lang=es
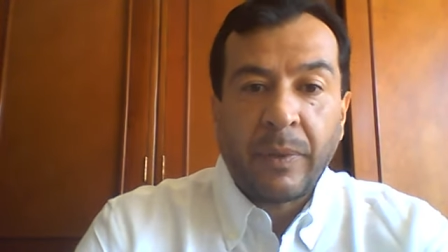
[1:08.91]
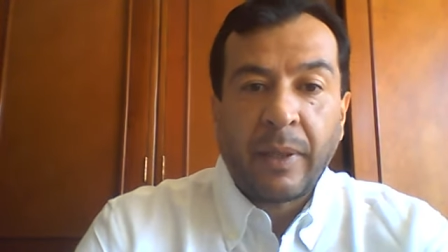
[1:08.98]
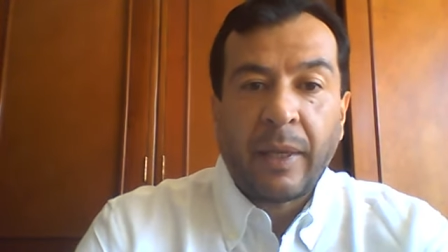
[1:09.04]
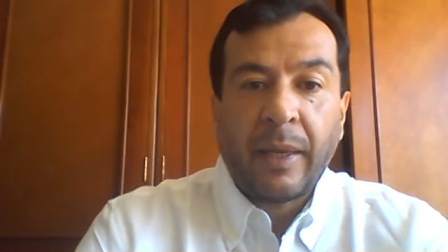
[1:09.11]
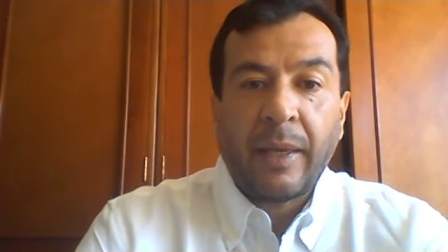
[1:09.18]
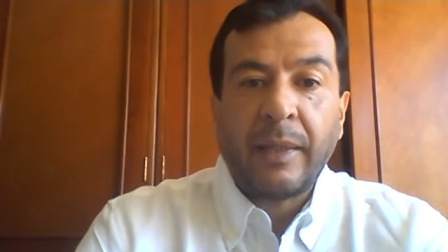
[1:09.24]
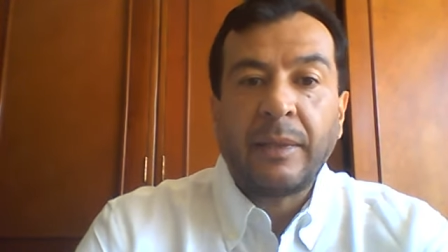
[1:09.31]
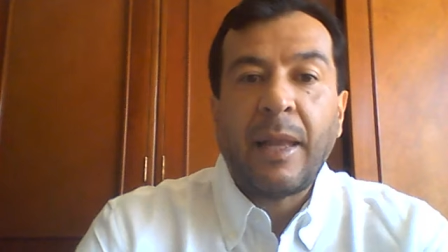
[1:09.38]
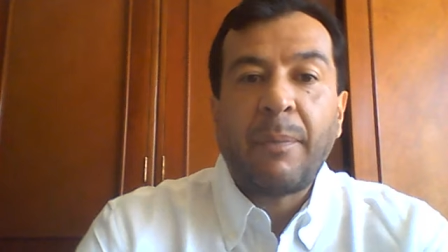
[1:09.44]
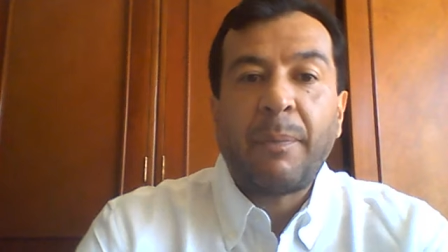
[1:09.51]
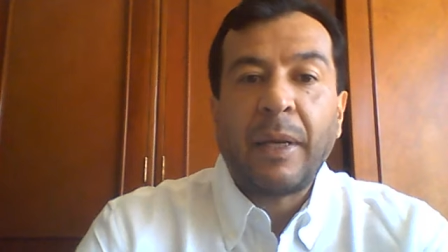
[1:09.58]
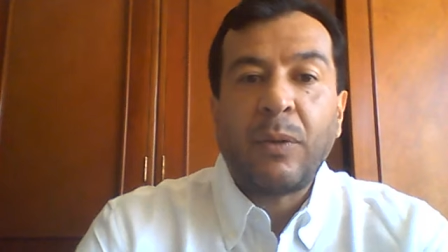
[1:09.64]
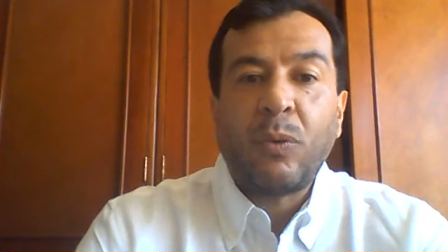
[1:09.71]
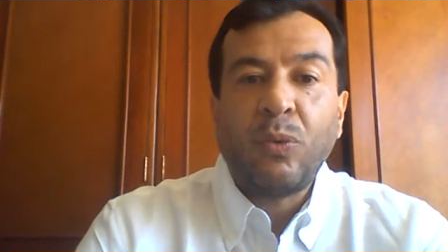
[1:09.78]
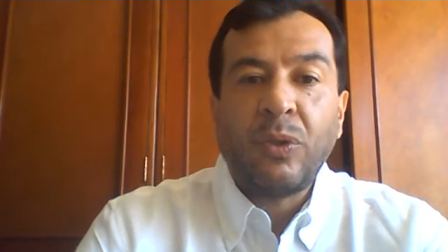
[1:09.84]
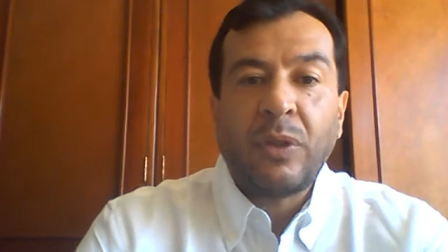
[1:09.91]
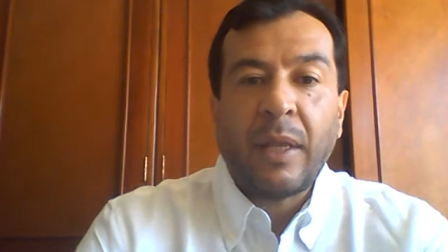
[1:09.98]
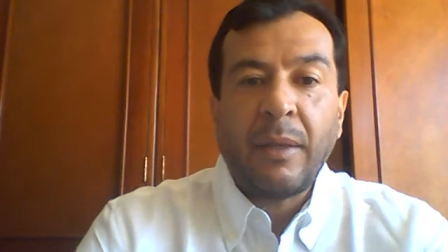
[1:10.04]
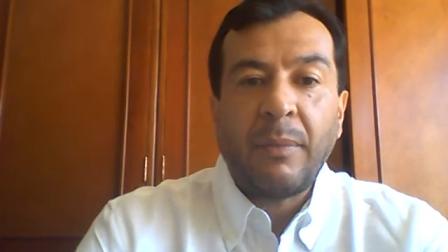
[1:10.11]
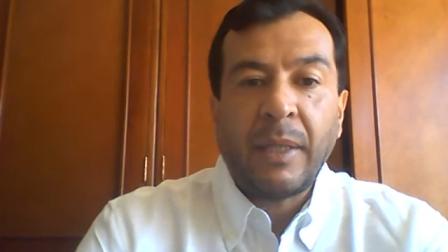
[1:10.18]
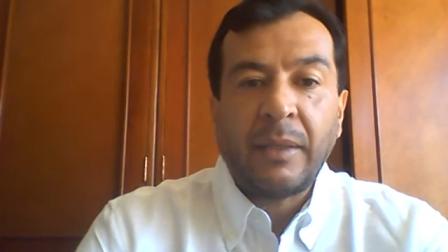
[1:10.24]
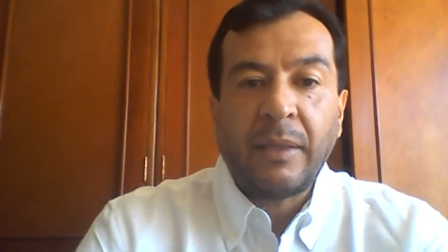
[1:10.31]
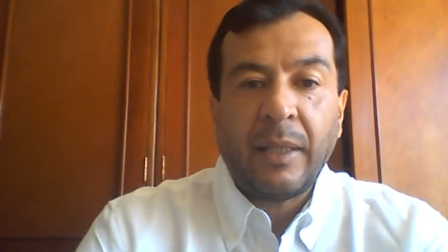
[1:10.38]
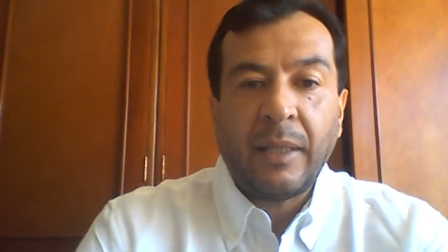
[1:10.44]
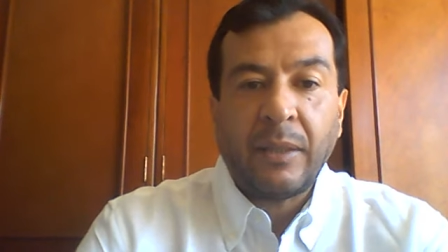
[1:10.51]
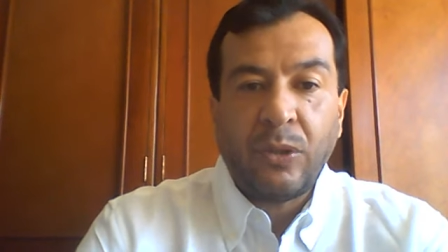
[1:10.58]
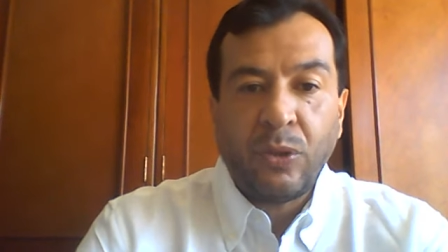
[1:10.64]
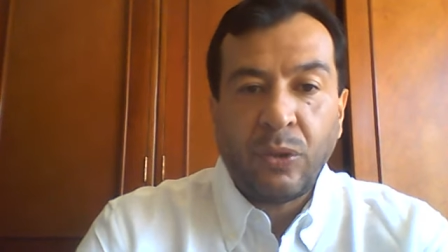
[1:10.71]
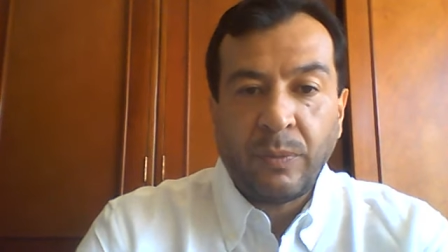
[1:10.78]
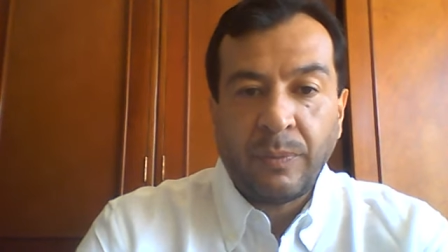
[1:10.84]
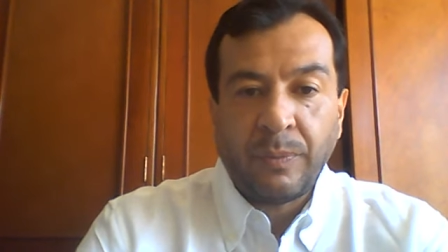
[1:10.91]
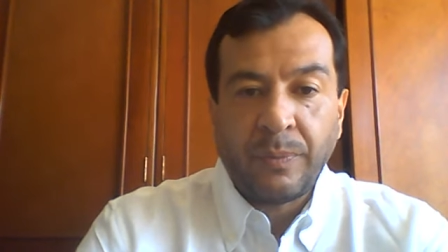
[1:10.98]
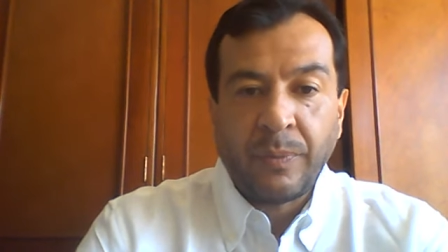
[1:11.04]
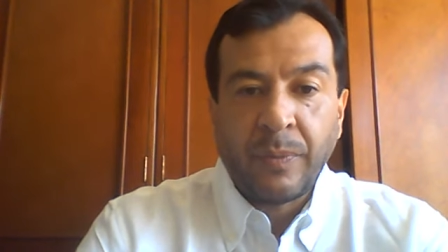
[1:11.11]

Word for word: que es la pregunta de investigación